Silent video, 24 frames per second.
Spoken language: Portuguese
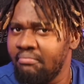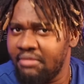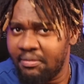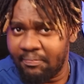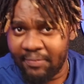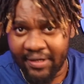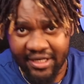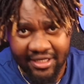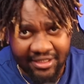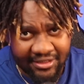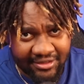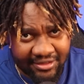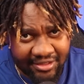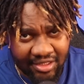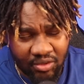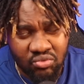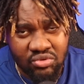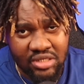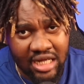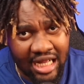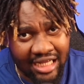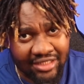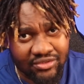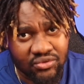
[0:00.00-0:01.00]
me
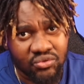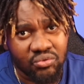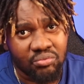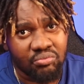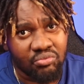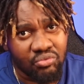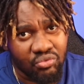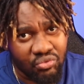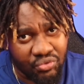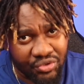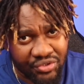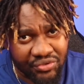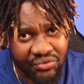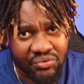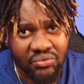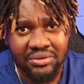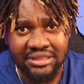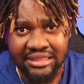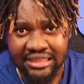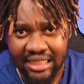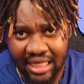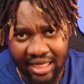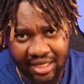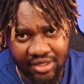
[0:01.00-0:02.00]
pareceu um caso
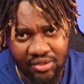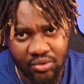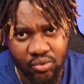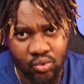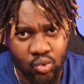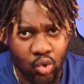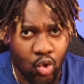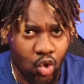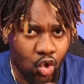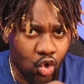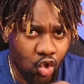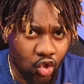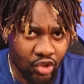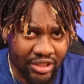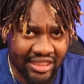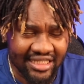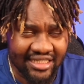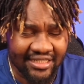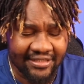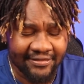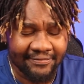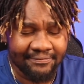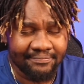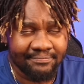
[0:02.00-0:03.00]
muito sério
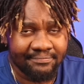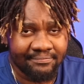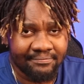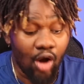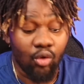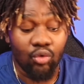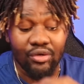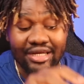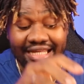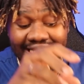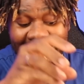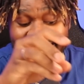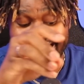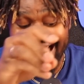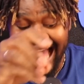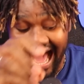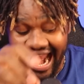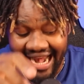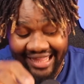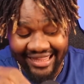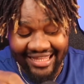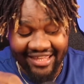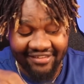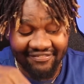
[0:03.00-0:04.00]
onde a
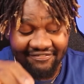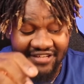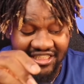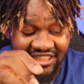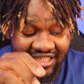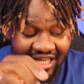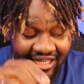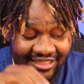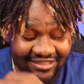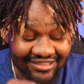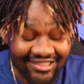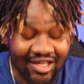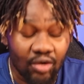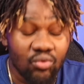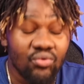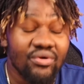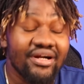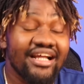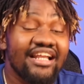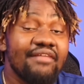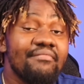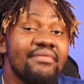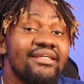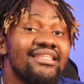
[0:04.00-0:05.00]
unidade de
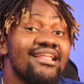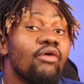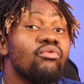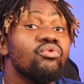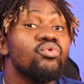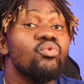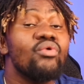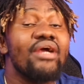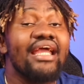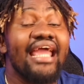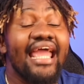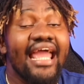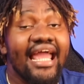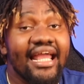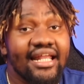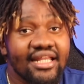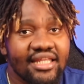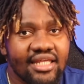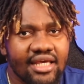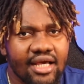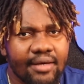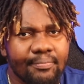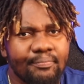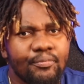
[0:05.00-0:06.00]
investigação criminal do
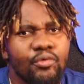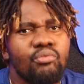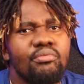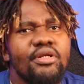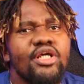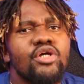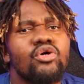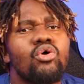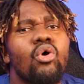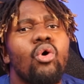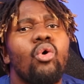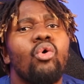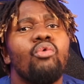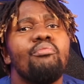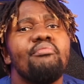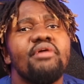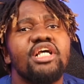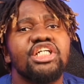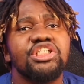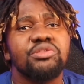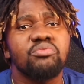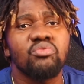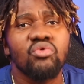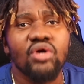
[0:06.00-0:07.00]
Quênia publicou o
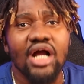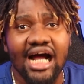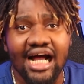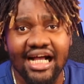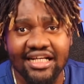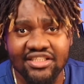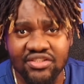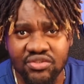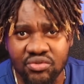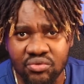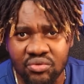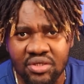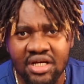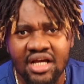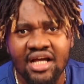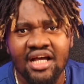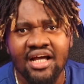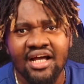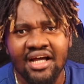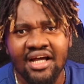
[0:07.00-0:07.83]
mesmo caso,